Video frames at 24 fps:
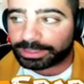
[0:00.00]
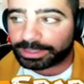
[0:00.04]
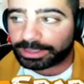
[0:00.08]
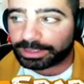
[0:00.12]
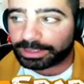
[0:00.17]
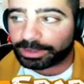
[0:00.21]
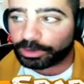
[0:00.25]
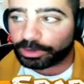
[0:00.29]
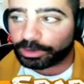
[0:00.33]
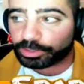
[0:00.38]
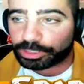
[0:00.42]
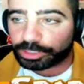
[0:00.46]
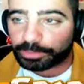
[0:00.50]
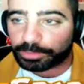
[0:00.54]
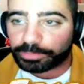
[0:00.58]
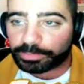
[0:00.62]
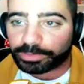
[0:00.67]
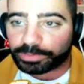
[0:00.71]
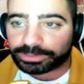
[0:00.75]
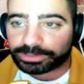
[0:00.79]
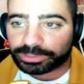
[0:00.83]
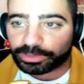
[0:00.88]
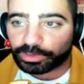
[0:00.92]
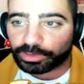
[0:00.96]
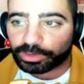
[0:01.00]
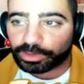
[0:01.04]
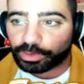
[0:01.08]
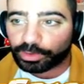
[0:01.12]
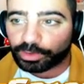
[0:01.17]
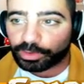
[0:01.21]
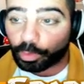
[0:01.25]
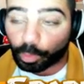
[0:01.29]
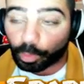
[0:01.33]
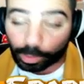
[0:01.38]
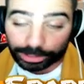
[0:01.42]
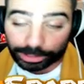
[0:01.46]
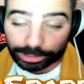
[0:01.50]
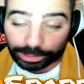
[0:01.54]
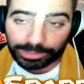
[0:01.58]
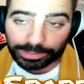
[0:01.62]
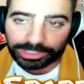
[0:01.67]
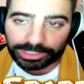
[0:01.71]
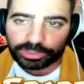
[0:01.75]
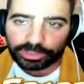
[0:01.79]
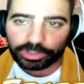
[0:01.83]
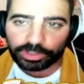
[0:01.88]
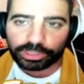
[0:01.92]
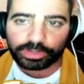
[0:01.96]
de que los tres partidos que nos, cuatro
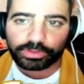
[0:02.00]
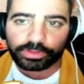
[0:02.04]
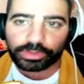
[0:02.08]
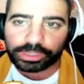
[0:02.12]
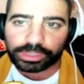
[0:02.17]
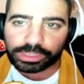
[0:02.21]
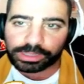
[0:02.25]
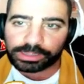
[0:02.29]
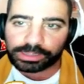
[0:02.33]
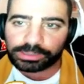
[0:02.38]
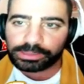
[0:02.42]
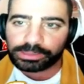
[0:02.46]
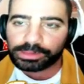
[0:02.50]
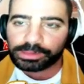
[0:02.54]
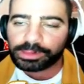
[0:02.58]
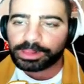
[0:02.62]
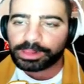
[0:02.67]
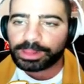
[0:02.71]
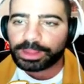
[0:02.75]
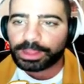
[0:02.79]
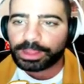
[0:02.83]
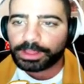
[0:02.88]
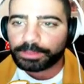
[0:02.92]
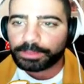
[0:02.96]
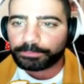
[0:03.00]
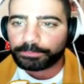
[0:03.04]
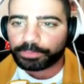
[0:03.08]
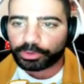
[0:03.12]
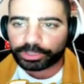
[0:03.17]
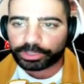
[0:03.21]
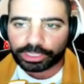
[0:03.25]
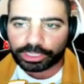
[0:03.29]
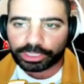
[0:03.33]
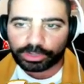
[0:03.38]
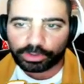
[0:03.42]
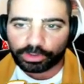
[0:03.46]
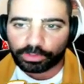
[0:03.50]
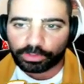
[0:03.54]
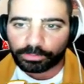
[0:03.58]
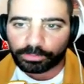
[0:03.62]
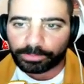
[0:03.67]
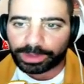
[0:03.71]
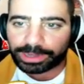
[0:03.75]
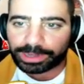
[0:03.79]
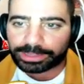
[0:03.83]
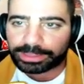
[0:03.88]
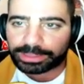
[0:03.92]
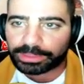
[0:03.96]
partidos que nos quedan, porque no nos
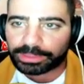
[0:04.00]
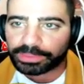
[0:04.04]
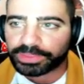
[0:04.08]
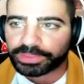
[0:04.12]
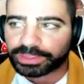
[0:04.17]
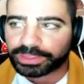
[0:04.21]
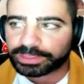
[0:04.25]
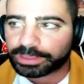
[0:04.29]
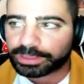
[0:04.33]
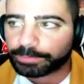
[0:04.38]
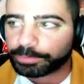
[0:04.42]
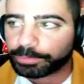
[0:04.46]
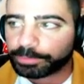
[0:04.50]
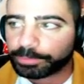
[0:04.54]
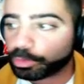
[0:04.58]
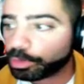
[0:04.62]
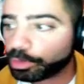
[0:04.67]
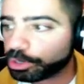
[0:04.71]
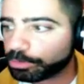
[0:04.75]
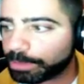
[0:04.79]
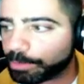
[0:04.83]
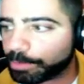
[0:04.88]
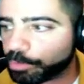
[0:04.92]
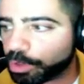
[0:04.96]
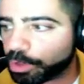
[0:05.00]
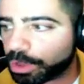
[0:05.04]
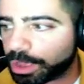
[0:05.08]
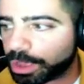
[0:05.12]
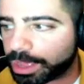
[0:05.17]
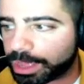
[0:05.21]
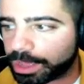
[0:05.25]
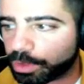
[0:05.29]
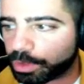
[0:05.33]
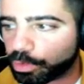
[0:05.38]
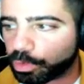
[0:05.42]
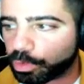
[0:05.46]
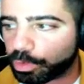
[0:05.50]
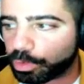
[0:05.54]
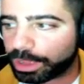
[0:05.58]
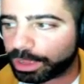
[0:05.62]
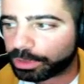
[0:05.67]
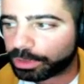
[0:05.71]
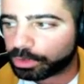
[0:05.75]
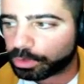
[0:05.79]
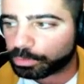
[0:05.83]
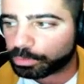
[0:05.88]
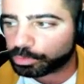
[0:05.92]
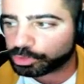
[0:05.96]
va a alcanzar ya. Pero bueno, vamos a
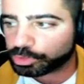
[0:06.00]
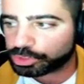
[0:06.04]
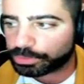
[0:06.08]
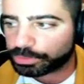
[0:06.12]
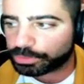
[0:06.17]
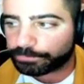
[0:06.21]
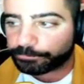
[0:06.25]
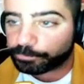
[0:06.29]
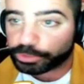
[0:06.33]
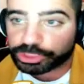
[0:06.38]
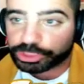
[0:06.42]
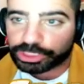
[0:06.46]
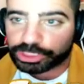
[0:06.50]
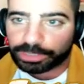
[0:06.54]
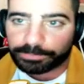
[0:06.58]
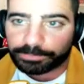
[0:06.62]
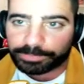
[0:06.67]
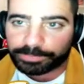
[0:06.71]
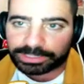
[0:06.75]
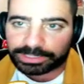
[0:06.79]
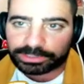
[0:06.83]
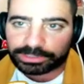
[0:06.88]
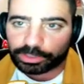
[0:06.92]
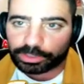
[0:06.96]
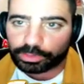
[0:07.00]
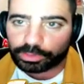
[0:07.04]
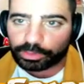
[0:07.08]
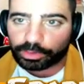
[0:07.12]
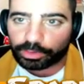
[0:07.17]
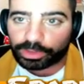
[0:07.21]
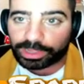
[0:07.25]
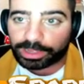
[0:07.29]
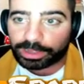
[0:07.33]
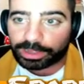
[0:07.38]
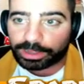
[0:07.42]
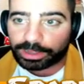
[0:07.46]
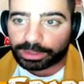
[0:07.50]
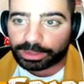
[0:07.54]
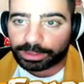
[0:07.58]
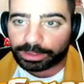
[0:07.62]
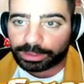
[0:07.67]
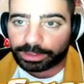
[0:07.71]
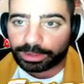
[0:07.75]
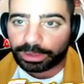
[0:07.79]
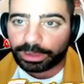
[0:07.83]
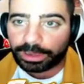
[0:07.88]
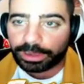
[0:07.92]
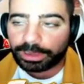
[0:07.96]
jugar como si fuese el partido no
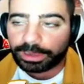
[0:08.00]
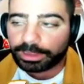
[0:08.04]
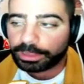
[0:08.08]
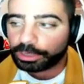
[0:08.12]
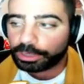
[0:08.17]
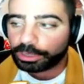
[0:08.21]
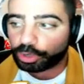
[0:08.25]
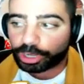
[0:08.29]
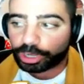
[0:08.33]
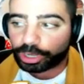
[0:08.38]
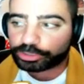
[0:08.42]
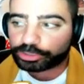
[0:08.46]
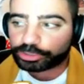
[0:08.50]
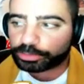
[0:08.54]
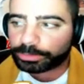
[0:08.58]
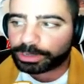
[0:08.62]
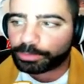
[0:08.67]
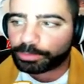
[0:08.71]
la, la